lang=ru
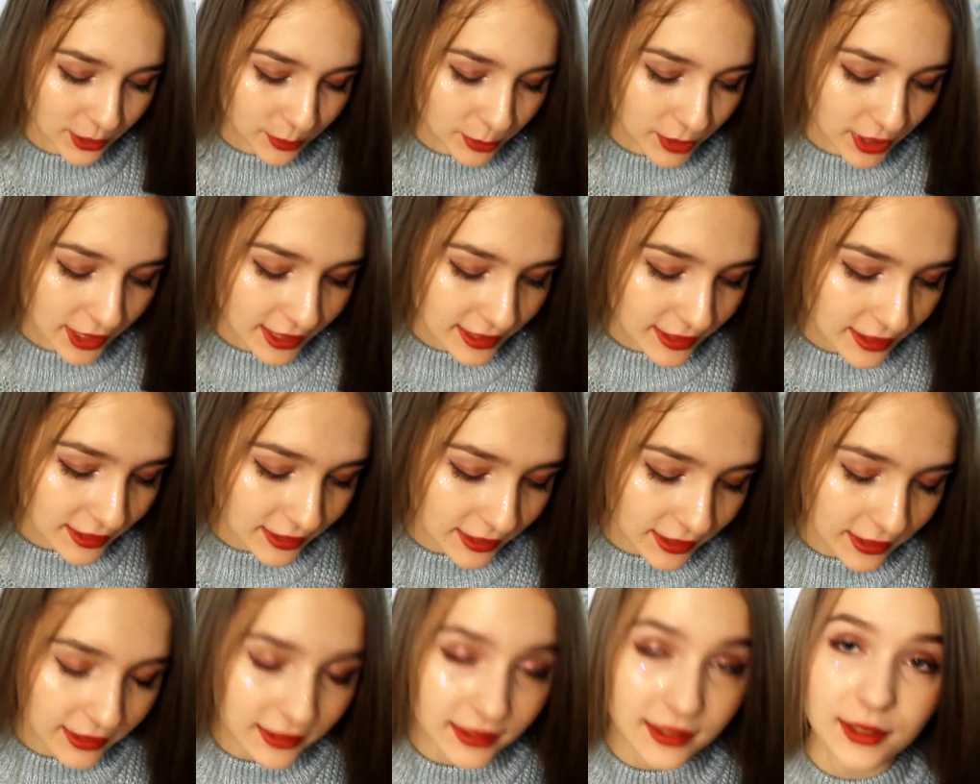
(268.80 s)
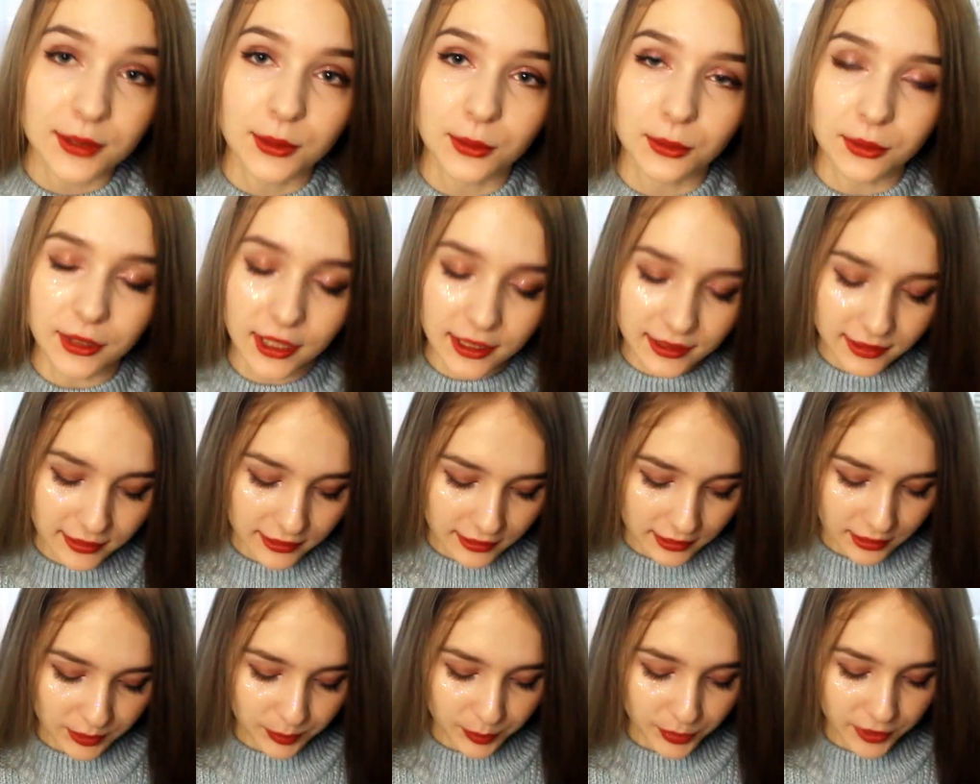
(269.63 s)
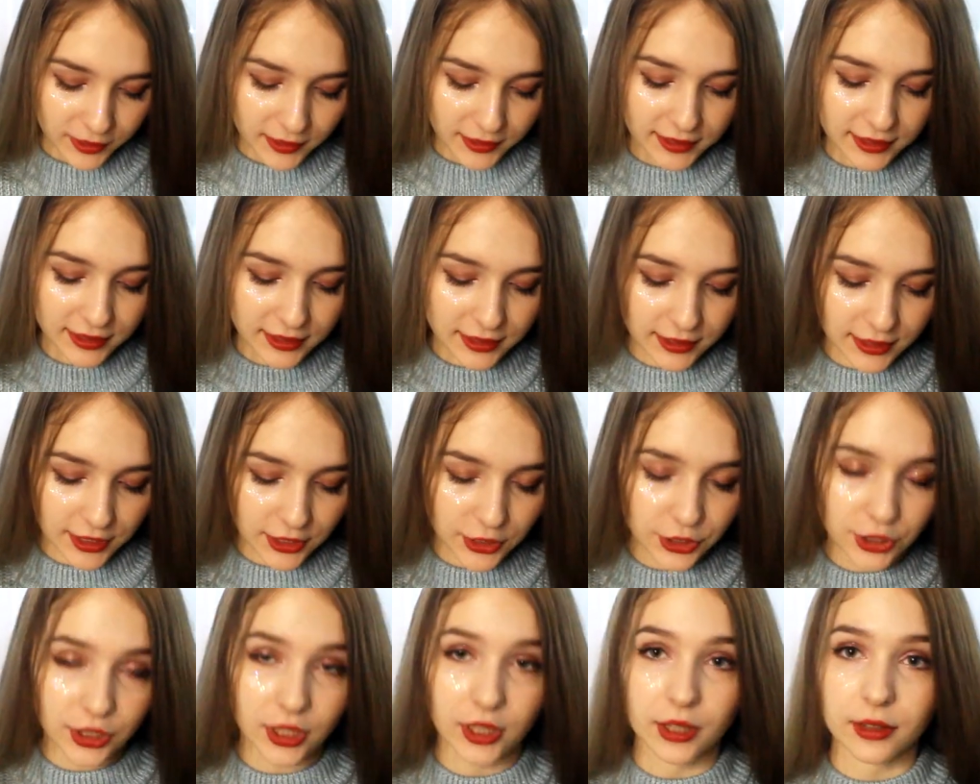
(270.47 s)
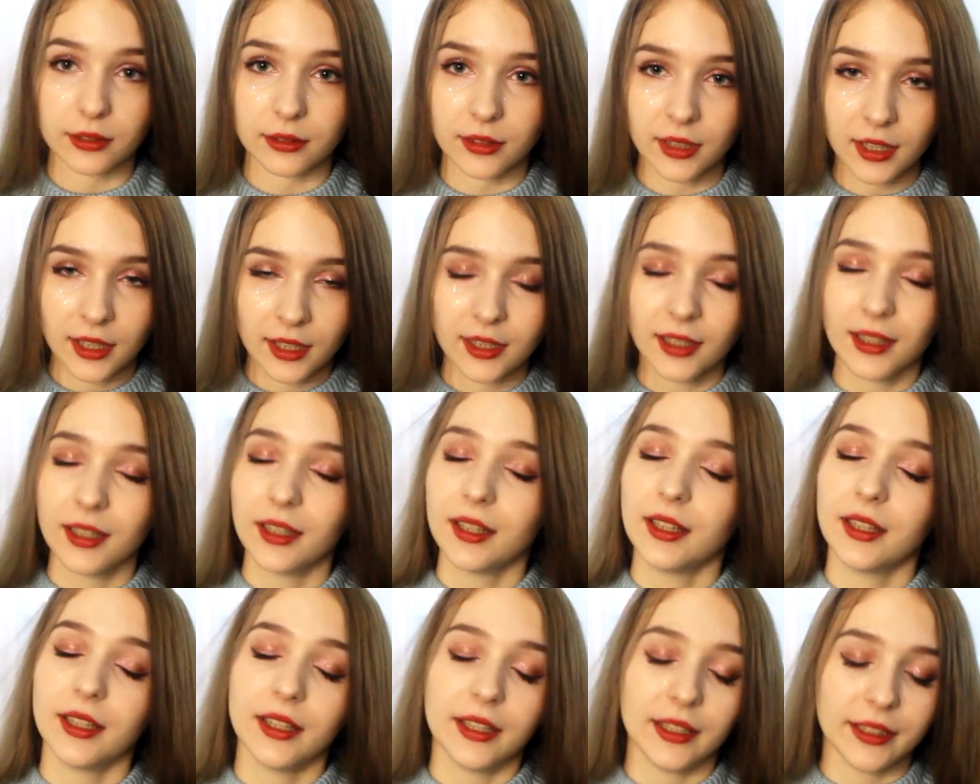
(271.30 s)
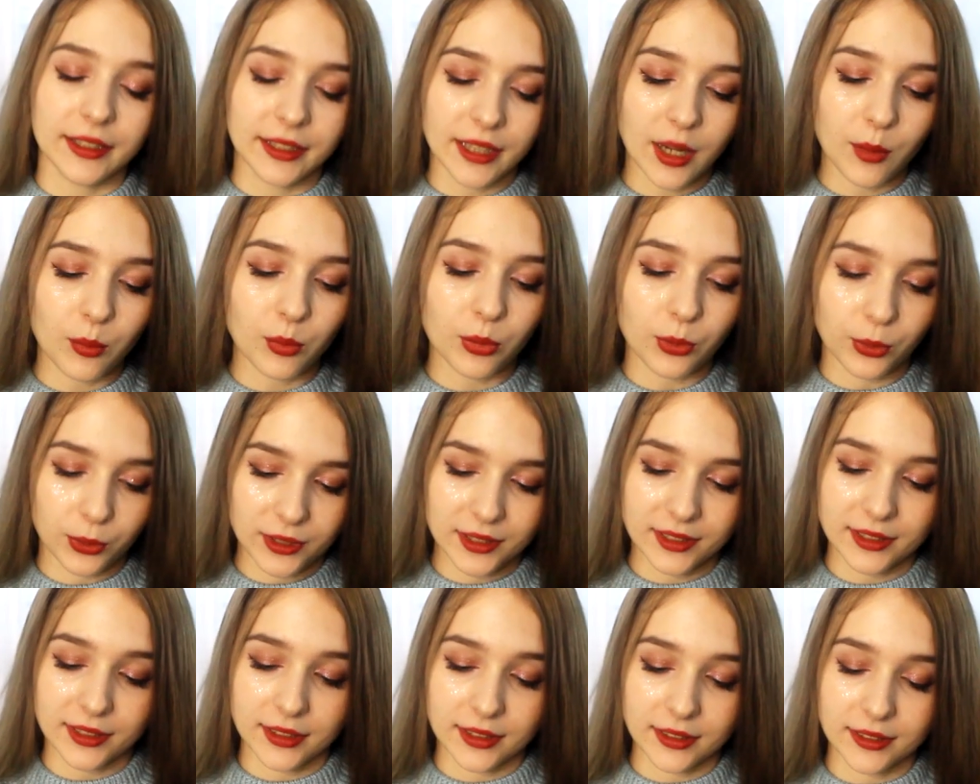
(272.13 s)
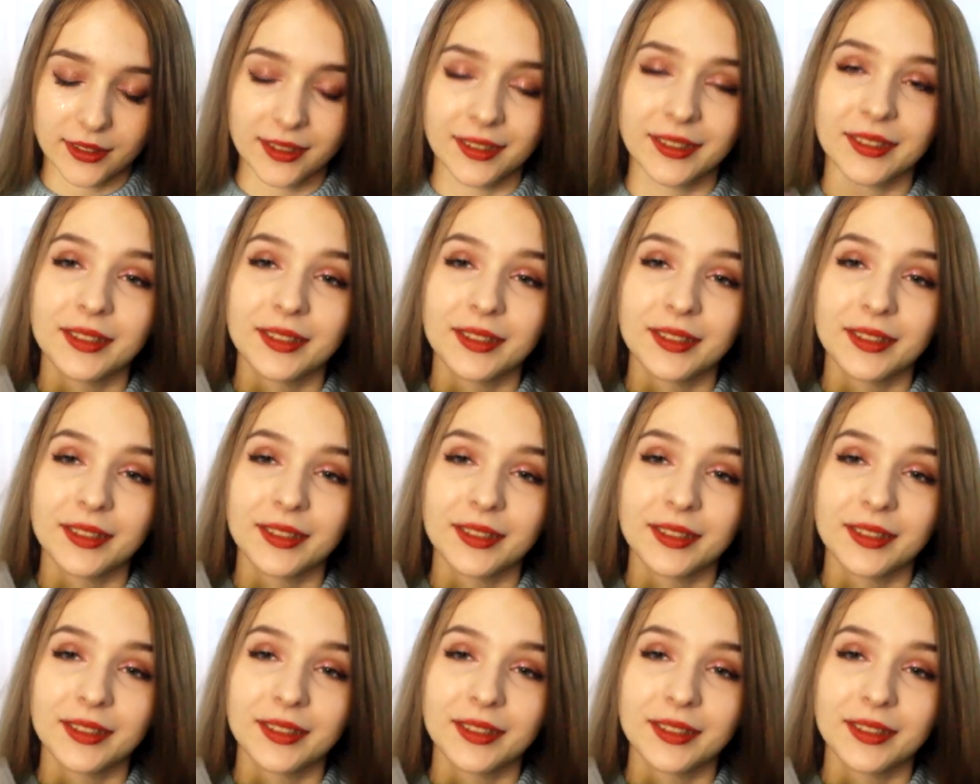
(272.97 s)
же мне Кассандра Клэд тут раз разбила сердечко. я просто,